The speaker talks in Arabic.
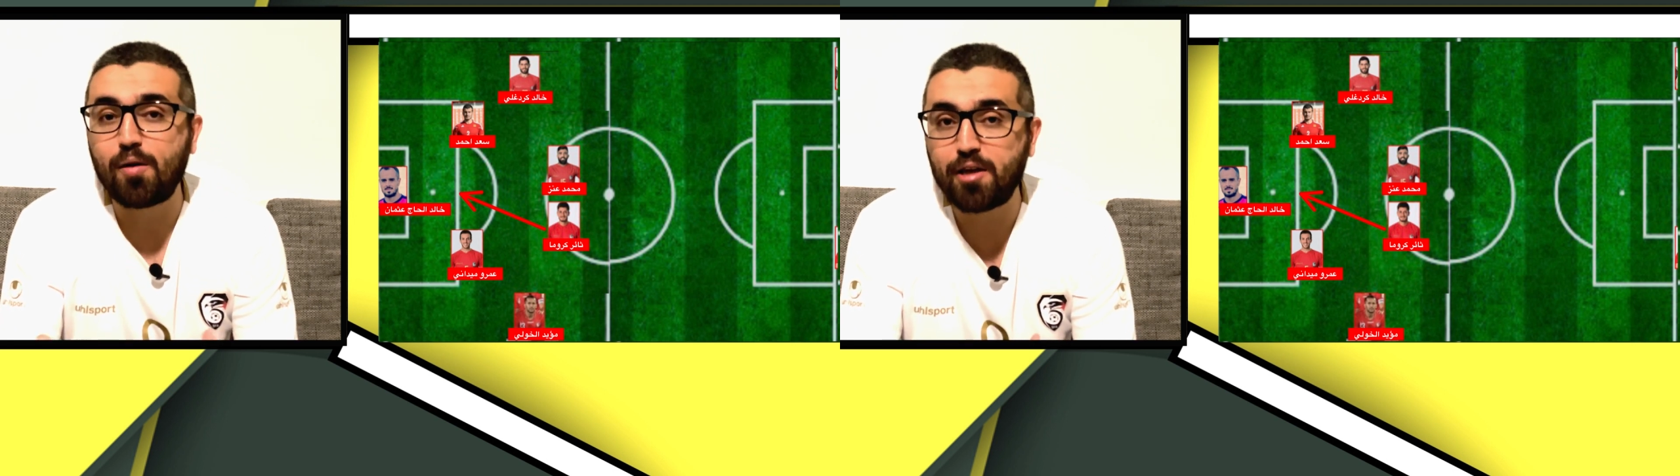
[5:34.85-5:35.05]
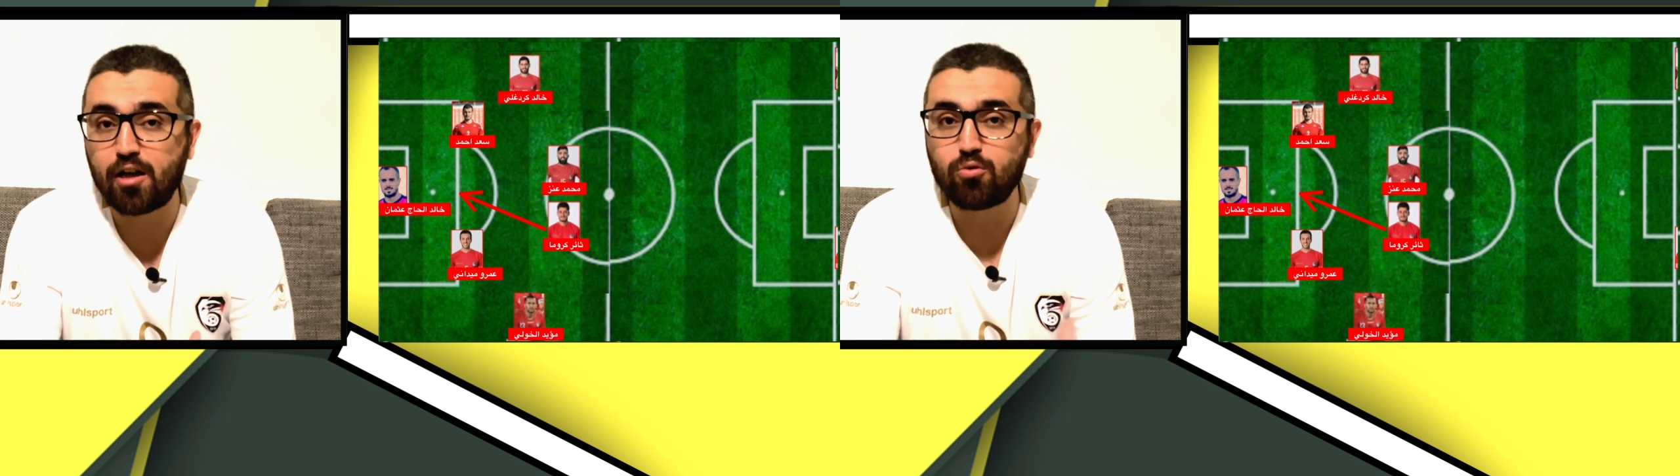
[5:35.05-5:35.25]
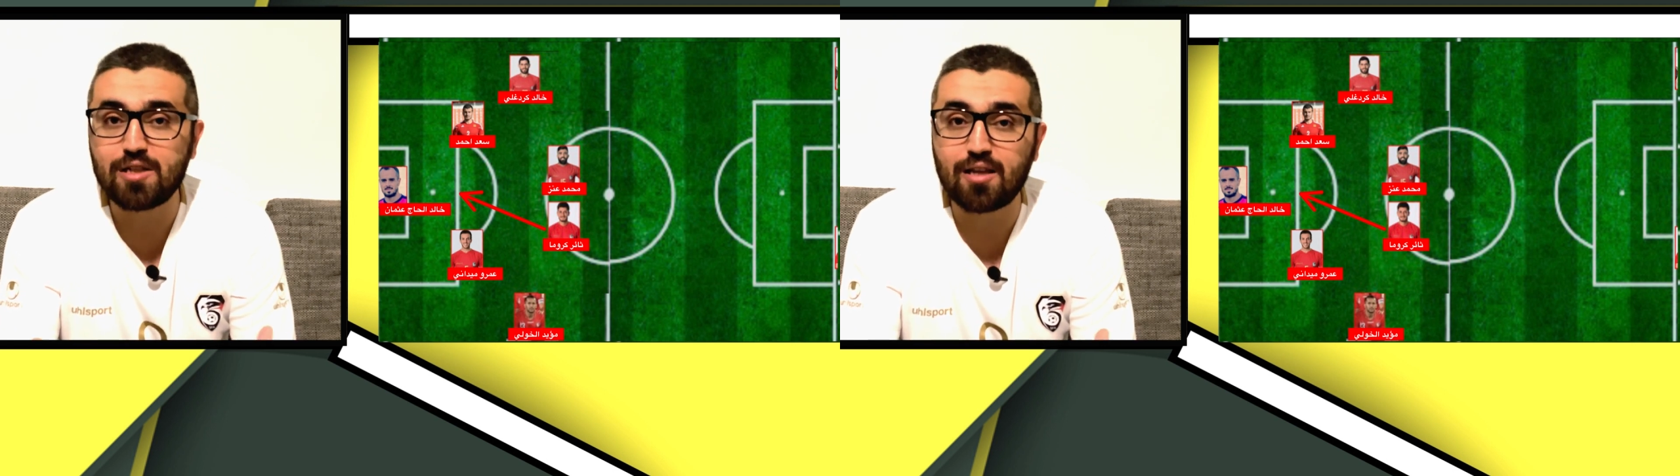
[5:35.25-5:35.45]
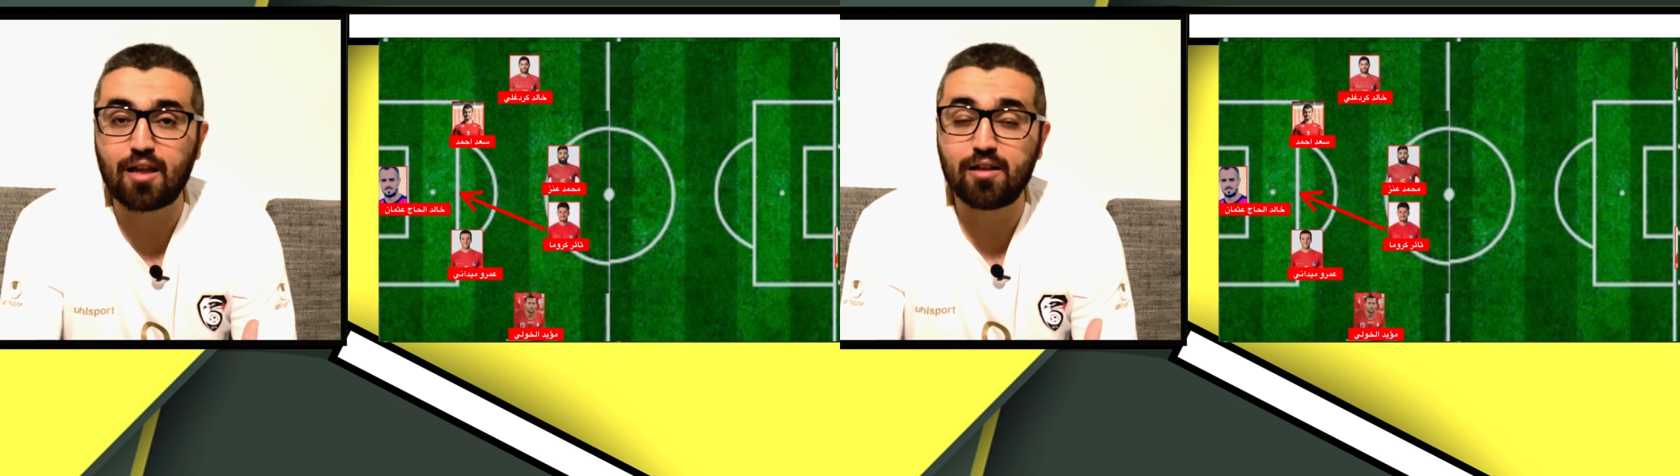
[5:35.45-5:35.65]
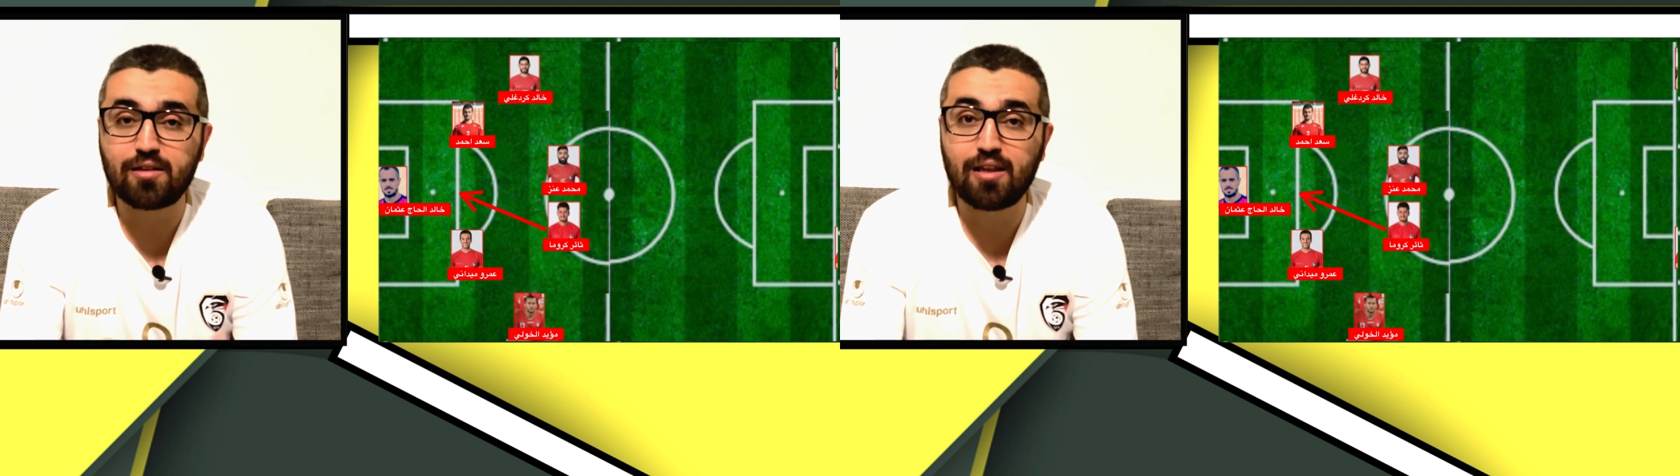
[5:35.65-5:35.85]
بخط وسط
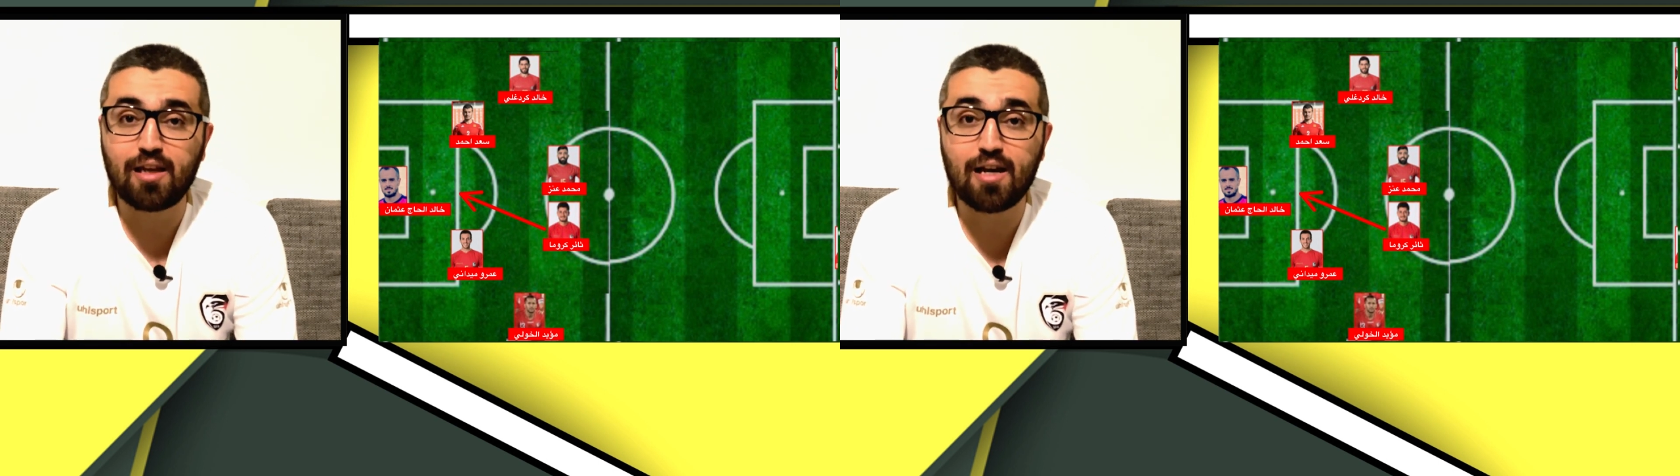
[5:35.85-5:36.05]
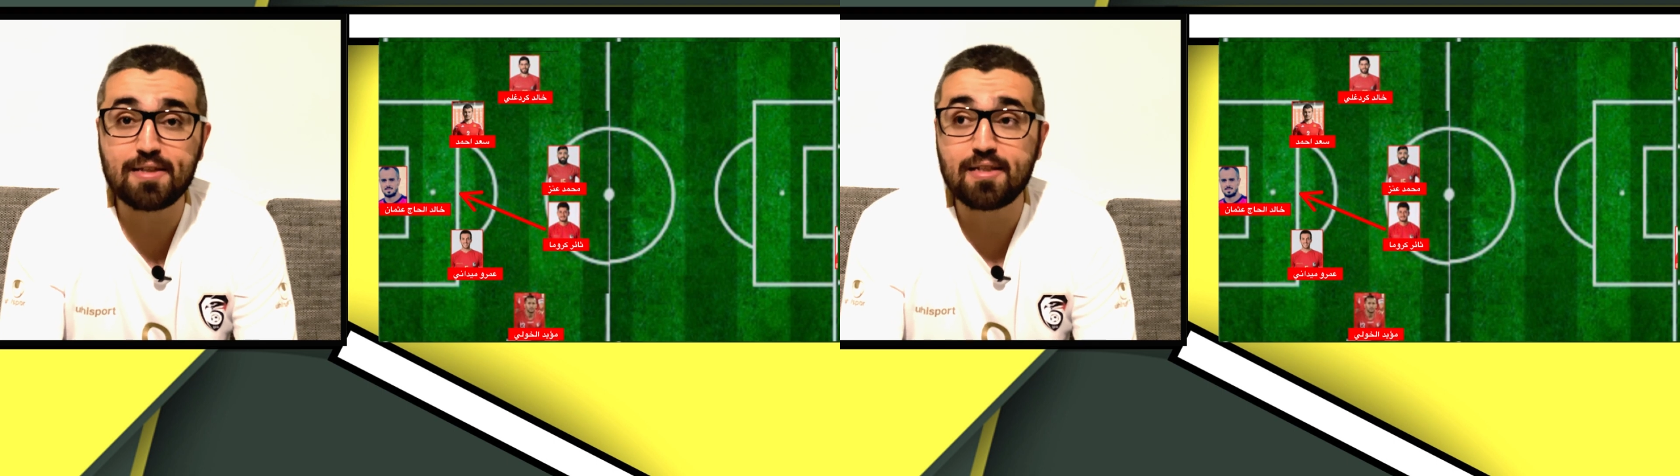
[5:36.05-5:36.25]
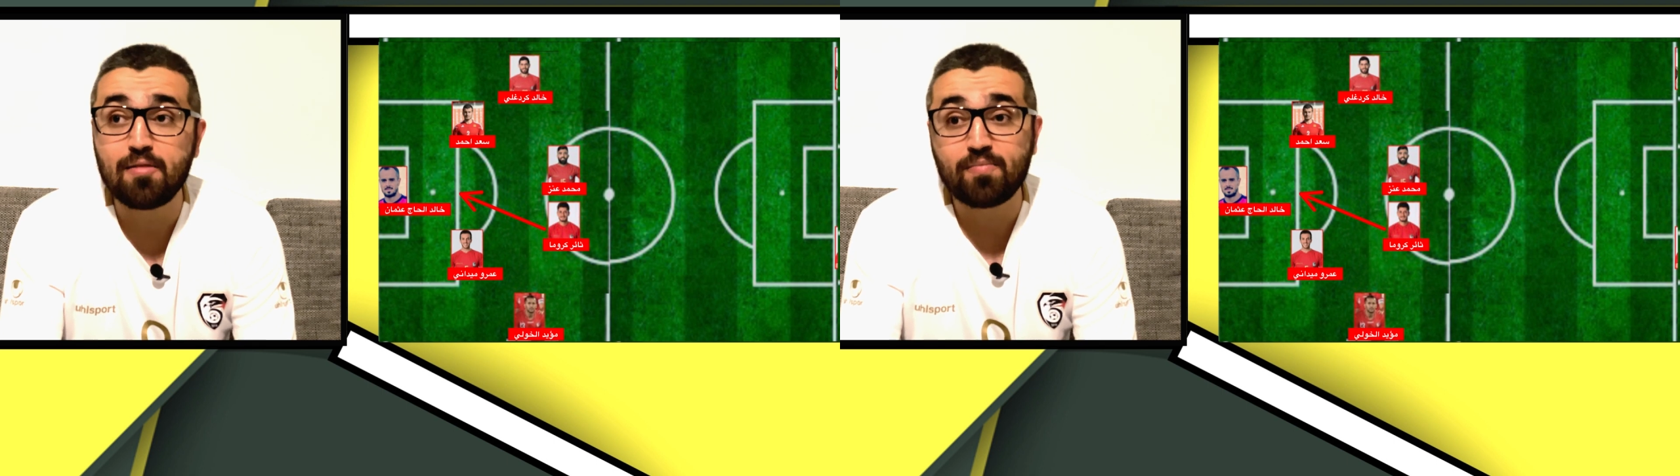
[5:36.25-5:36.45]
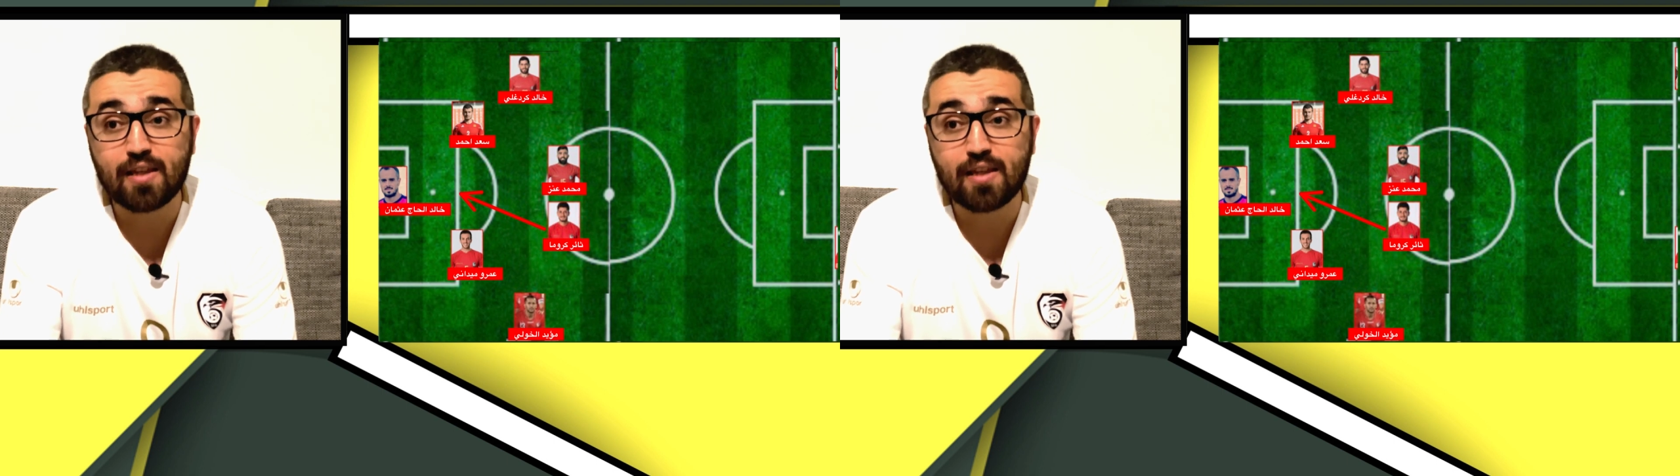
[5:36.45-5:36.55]
الارتكاز